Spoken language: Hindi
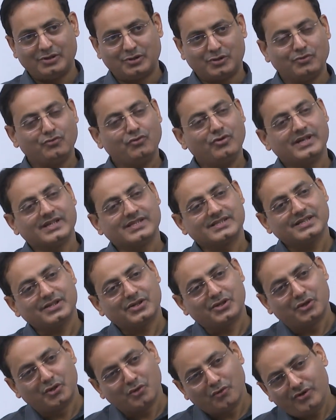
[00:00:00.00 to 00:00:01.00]
तो वो ऐसा
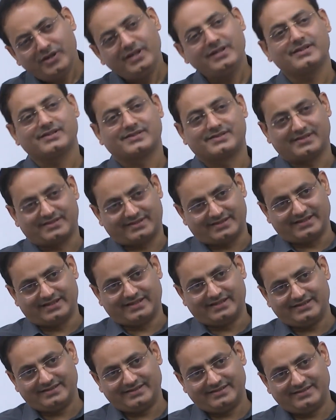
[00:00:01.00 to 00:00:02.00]
क्यों नहीं कर सकता
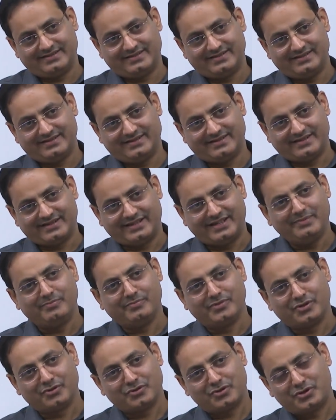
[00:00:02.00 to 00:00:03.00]
कि
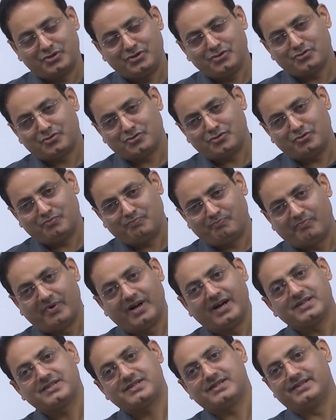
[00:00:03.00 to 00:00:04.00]
मनुष्यों को
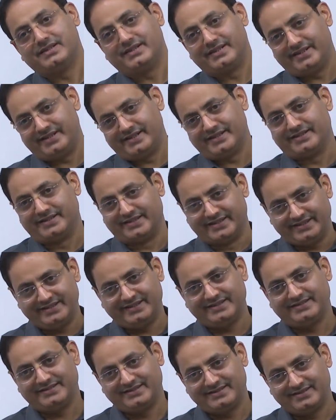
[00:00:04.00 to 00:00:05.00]
पांच इंद्रियां दे
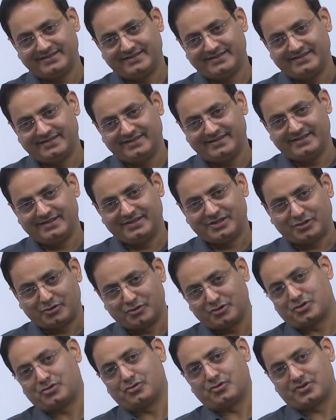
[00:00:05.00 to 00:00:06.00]

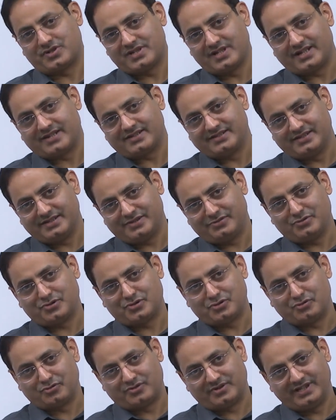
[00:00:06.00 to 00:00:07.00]
कुछ को चार दे कुछ
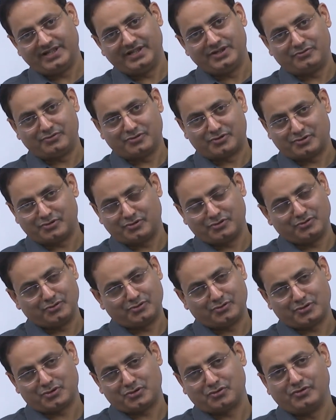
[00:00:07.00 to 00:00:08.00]
को तीन कुछ को दो
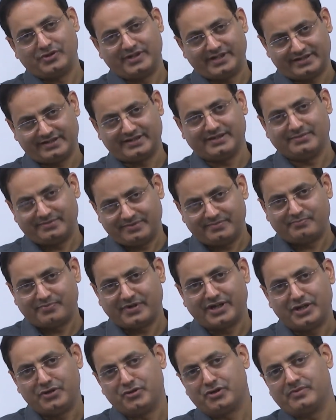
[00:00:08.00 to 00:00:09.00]
कुछ को एक दे
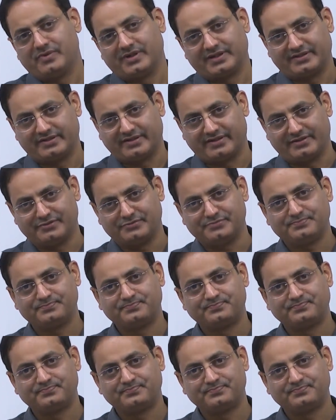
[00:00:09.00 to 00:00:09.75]
प्राणियों की बात कर रहा हूं